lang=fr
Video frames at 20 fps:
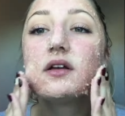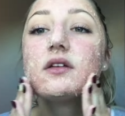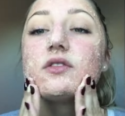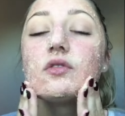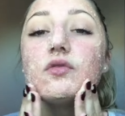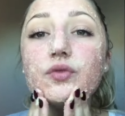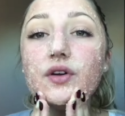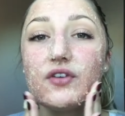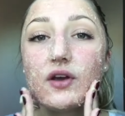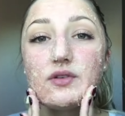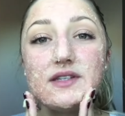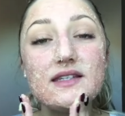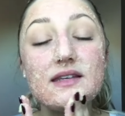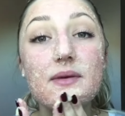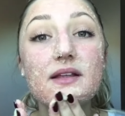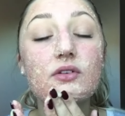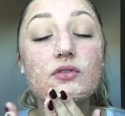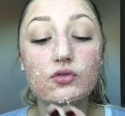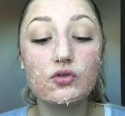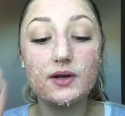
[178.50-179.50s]
Ce vous pouvez faire aussi c'est
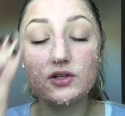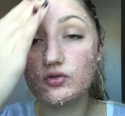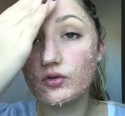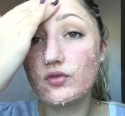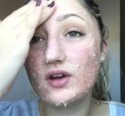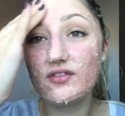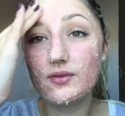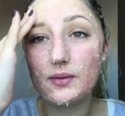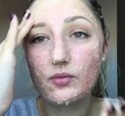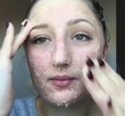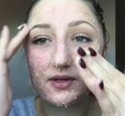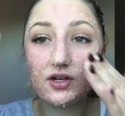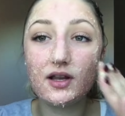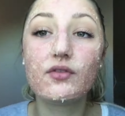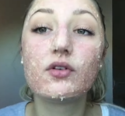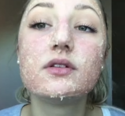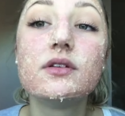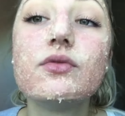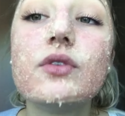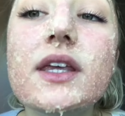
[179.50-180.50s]
mettre ce gommage sur vos lèvres, mais moi mes
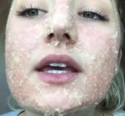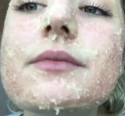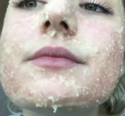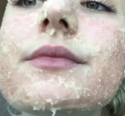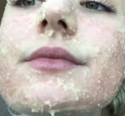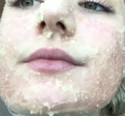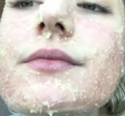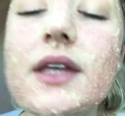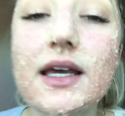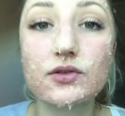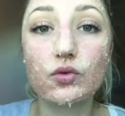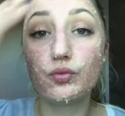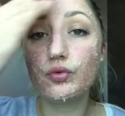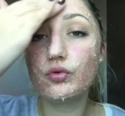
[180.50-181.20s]
lèvres si vous voyez elles sont